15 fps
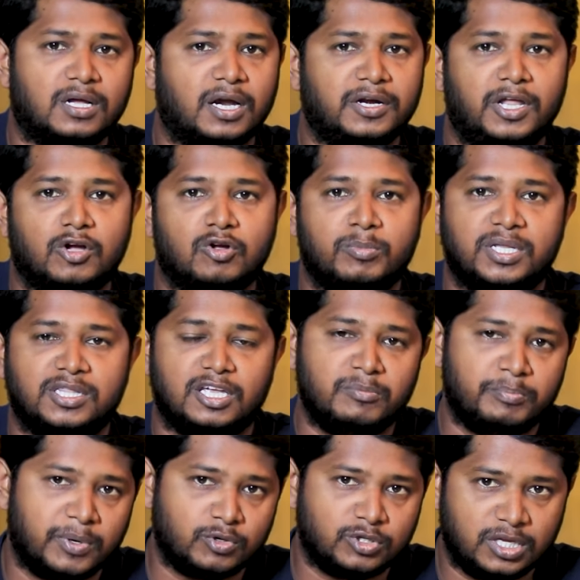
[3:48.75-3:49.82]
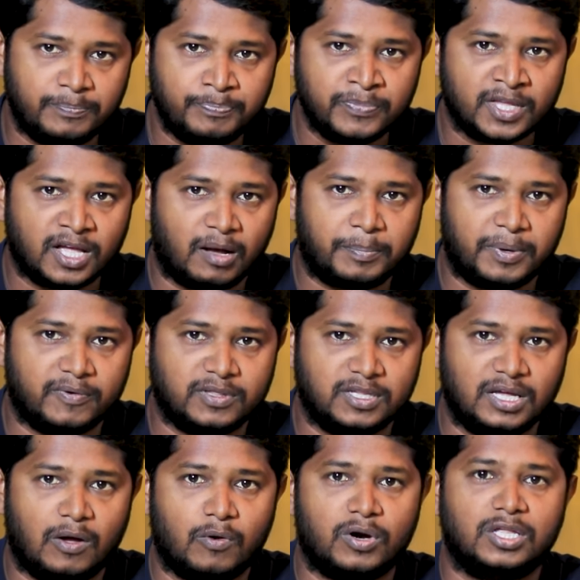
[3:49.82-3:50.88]
கன்னியாகுமரி தென்பகுதி அப்போ
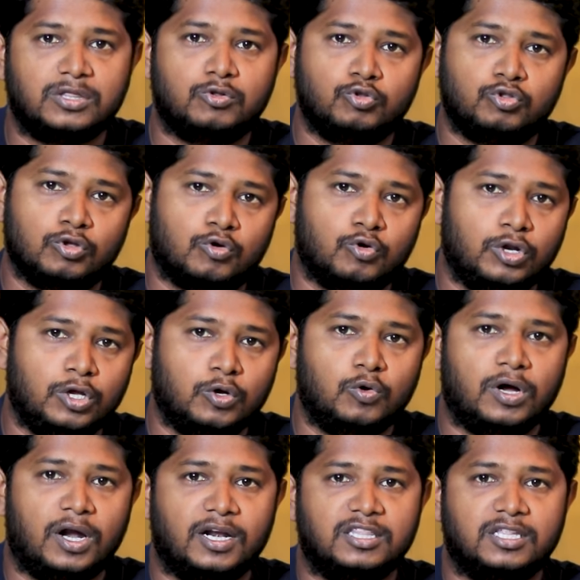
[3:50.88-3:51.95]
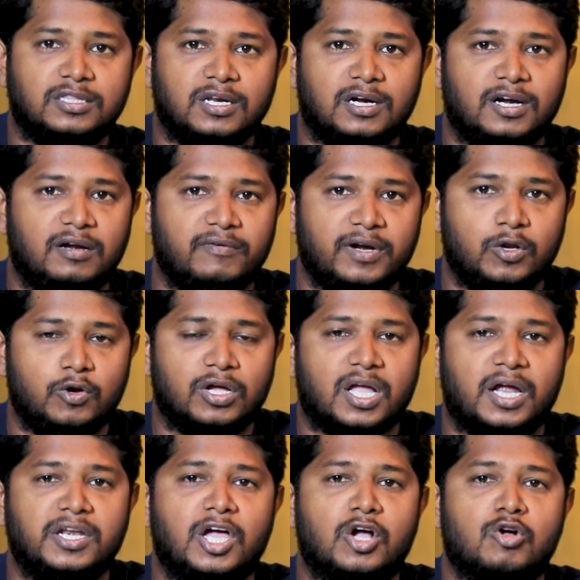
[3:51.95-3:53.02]
வந்து அவங்கள தூத்துக்குடியோ அல்லது திருநெல்வேலியோ இல்லை
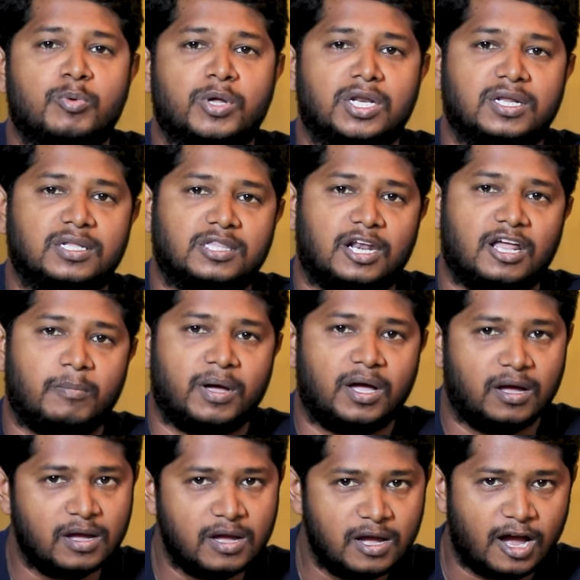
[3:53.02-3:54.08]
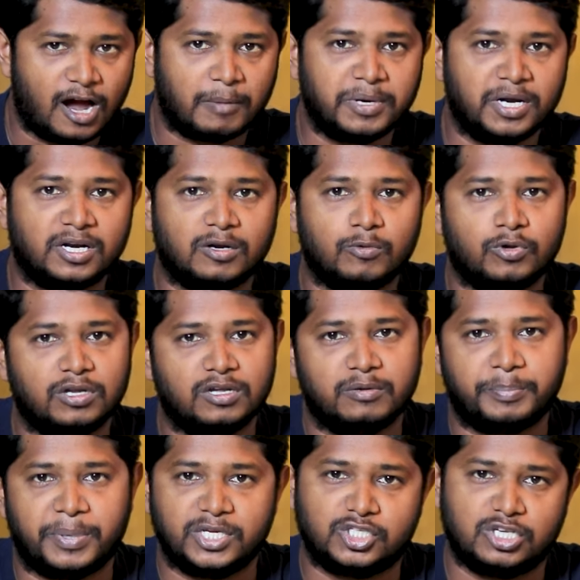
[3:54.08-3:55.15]
கன்னியாகுமரி நிறுத்தலாமா அப்படின்ற ஒரு
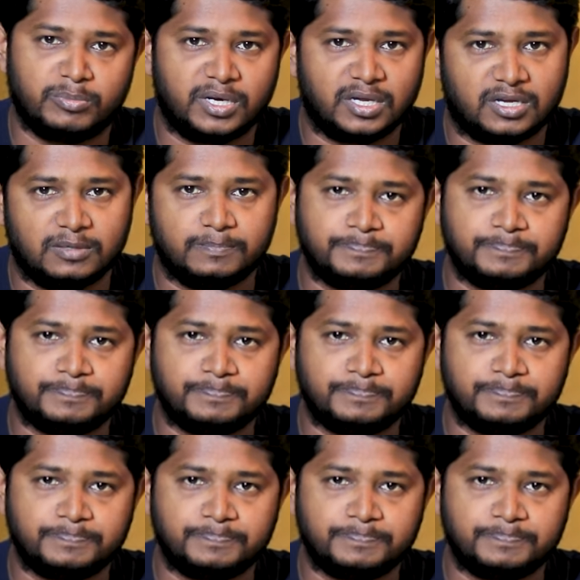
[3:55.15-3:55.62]
பேச்சும் இருக்கு